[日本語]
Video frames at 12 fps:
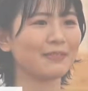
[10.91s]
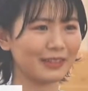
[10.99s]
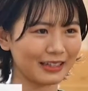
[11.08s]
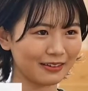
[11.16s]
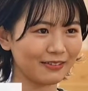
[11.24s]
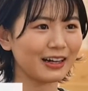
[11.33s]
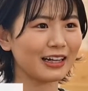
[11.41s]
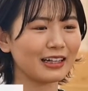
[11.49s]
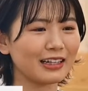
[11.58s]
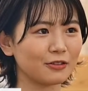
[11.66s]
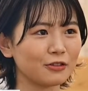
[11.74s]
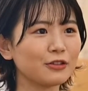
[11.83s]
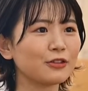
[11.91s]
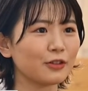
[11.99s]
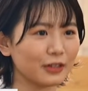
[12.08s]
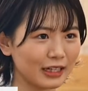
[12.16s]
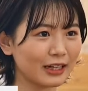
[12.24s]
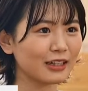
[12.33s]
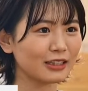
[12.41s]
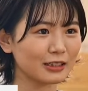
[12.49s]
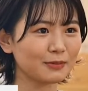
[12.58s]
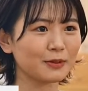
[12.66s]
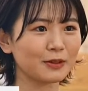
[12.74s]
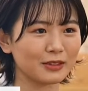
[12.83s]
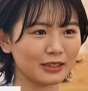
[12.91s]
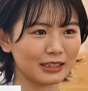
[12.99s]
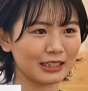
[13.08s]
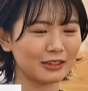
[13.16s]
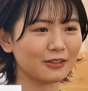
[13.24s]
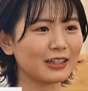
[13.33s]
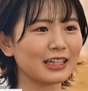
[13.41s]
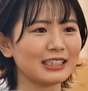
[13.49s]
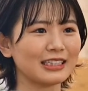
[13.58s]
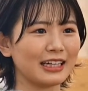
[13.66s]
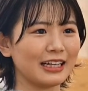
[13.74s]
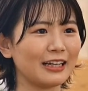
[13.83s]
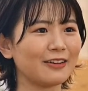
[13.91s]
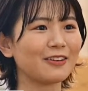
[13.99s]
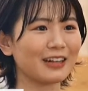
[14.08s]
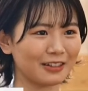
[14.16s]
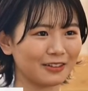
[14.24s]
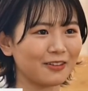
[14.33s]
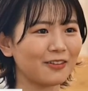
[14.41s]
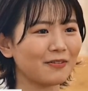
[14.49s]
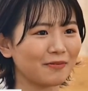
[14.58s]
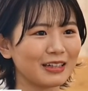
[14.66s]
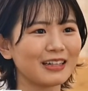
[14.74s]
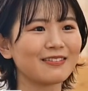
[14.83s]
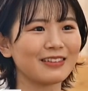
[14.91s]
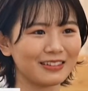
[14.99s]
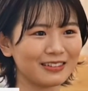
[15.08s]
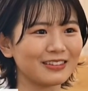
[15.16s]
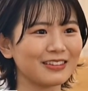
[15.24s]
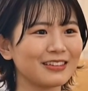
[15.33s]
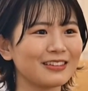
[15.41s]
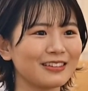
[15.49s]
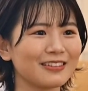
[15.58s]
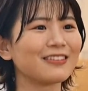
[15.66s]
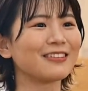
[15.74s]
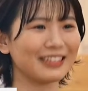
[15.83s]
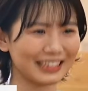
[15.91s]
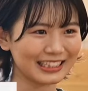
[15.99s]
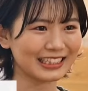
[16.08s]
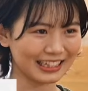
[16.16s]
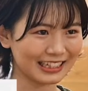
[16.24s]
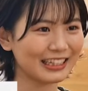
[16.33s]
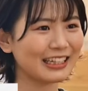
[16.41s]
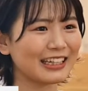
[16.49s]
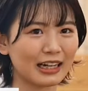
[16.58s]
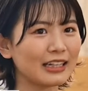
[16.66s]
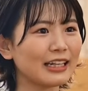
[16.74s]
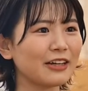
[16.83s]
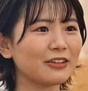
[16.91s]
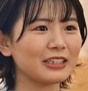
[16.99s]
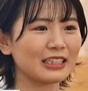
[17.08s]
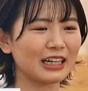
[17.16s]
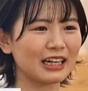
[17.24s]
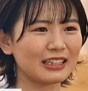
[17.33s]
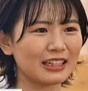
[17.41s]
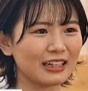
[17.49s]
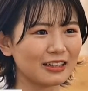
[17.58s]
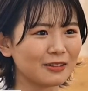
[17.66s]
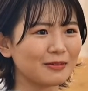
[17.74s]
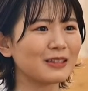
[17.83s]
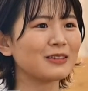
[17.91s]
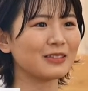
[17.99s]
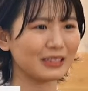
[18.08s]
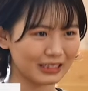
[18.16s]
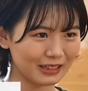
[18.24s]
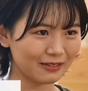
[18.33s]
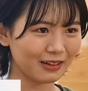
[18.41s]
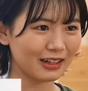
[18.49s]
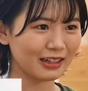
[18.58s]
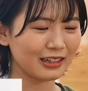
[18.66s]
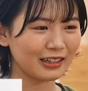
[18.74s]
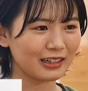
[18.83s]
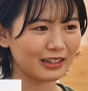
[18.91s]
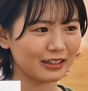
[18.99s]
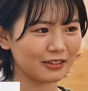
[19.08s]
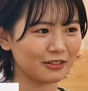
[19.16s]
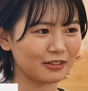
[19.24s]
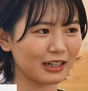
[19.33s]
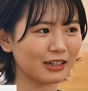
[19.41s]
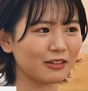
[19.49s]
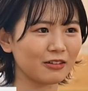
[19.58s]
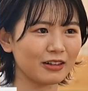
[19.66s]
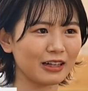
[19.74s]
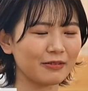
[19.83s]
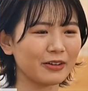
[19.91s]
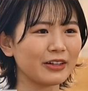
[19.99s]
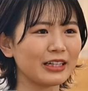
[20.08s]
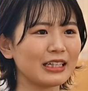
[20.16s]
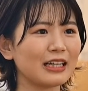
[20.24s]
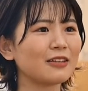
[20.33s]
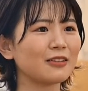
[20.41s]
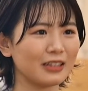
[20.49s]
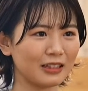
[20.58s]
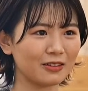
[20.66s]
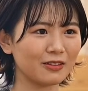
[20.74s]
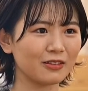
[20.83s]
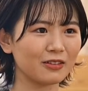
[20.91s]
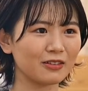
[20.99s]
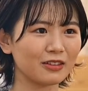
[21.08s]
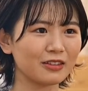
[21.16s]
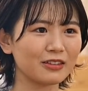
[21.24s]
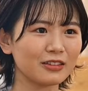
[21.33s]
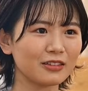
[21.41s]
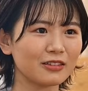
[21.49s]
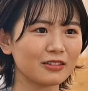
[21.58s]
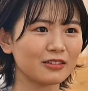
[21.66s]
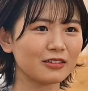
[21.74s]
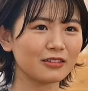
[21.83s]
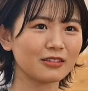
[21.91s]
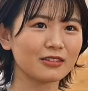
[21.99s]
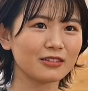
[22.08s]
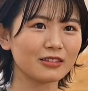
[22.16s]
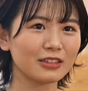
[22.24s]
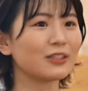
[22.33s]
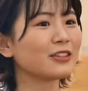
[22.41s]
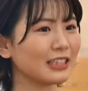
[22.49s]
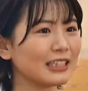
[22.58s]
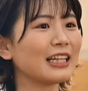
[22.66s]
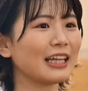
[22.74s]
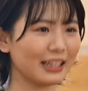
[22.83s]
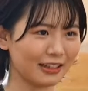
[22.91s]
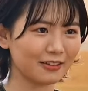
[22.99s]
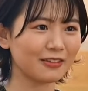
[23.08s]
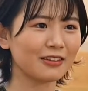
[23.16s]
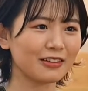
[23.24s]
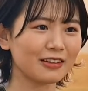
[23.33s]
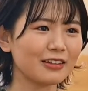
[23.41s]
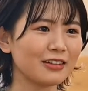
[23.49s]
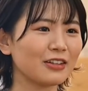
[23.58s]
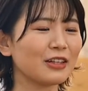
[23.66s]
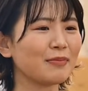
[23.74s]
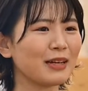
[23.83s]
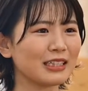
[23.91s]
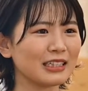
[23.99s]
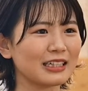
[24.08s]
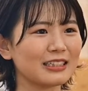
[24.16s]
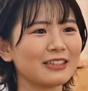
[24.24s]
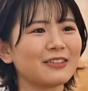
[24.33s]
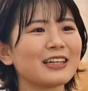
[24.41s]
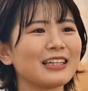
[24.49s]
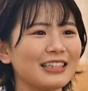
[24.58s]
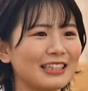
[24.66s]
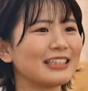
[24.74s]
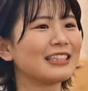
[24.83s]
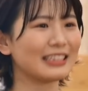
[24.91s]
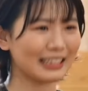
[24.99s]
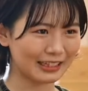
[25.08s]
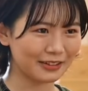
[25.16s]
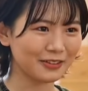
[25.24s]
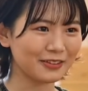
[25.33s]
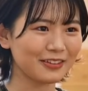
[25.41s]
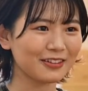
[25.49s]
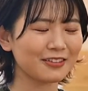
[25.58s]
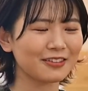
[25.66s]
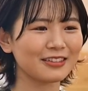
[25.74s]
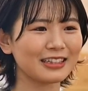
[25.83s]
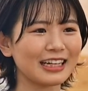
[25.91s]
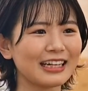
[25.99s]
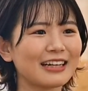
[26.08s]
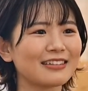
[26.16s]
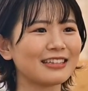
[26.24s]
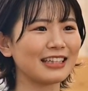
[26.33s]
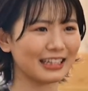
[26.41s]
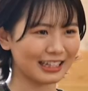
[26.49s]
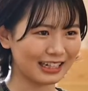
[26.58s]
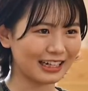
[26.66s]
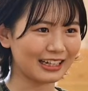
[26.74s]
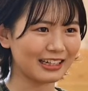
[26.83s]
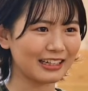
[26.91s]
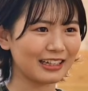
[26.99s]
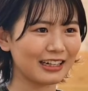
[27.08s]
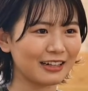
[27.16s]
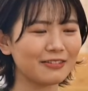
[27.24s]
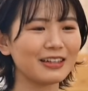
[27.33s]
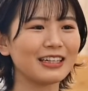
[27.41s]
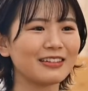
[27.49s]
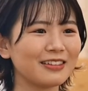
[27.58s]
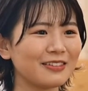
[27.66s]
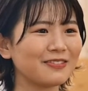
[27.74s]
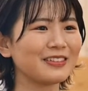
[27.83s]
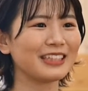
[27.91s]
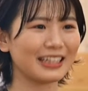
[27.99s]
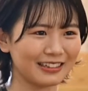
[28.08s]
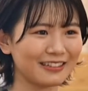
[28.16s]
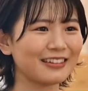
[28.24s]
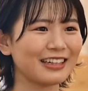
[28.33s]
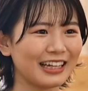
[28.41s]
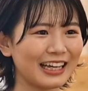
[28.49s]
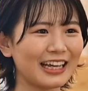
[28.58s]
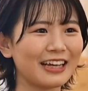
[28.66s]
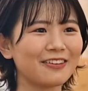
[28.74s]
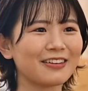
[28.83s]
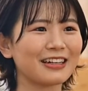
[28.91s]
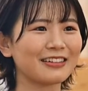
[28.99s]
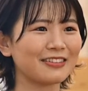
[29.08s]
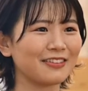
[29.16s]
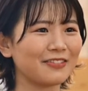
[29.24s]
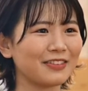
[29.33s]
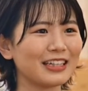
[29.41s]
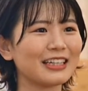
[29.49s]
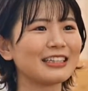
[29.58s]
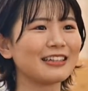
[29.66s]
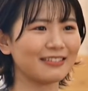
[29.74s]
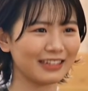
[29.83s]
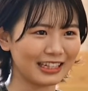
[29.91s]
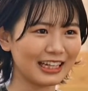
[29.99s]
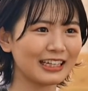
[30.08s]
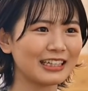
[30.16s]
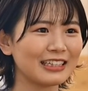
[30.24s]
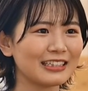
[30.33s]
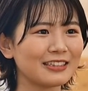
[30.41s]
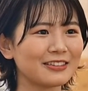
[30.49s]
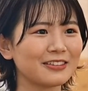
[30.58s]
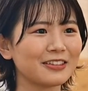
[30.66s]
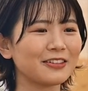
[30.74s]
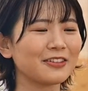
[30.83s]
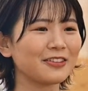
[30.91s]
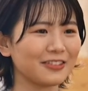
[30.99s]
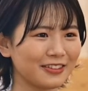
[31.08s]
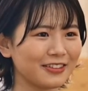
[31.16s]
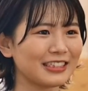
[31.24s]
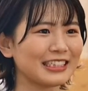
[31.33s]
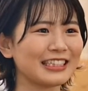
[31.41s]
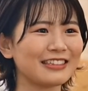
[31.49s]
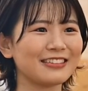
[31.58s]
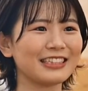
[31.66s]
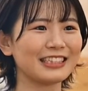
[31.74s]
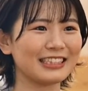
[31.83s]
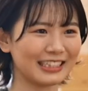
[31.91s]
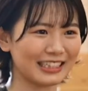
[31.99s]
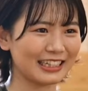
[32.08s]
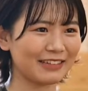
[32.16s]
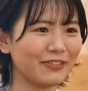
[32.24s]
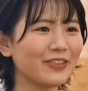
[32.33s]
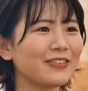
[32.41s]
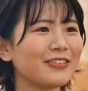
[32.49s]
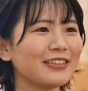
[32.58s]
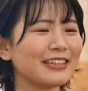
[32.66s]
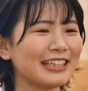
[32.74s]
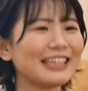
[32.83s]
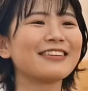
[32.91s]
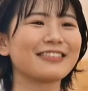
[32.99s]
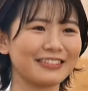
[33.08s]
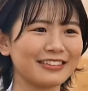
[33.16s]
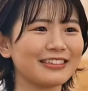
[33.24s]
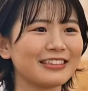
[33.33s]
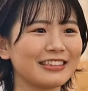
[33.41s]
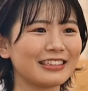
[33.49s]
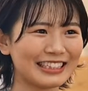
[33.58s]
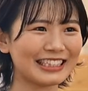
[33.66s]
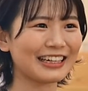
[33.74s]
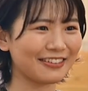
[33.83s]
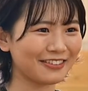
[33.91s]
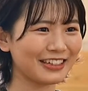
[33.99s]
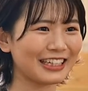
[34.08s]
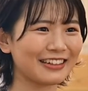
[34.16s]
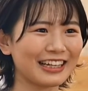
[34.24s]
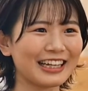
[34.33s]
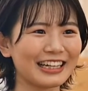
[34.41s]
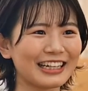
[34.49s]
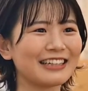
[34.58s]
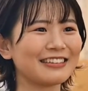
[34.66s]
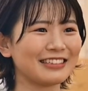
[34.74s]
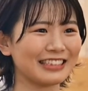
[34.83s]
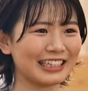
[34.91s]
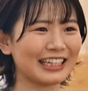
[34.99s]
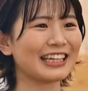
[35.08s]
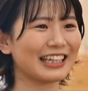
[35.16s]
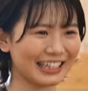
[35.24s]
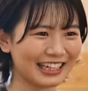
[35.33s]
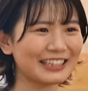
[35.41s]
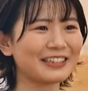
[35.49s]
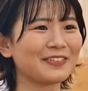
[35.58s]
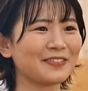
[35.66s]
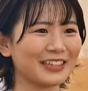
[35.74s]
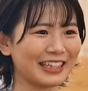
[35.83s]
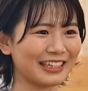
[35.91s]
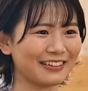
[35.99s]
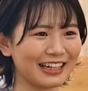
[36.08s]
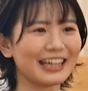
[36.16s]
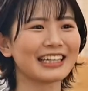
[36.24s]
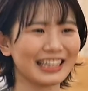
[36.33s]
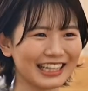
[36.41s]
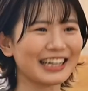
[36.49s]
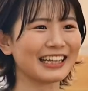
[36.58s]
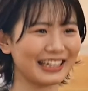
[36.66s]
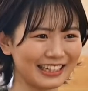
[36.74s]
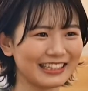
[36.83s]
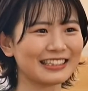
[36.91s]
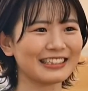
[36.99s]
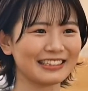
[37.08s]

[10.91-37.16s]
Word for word: め手は運動やスポーツに特化した栄養学を学べるというところでした管理栄養士が働く場としては学校や病院などでの給食食事提供のイメージが強かったんですけどこの大学でなら幅広い分野の栄養学を学んだ上で卒業後の進路についても広く視野を広げられるんじゃないかなと思ったのがきっかけです。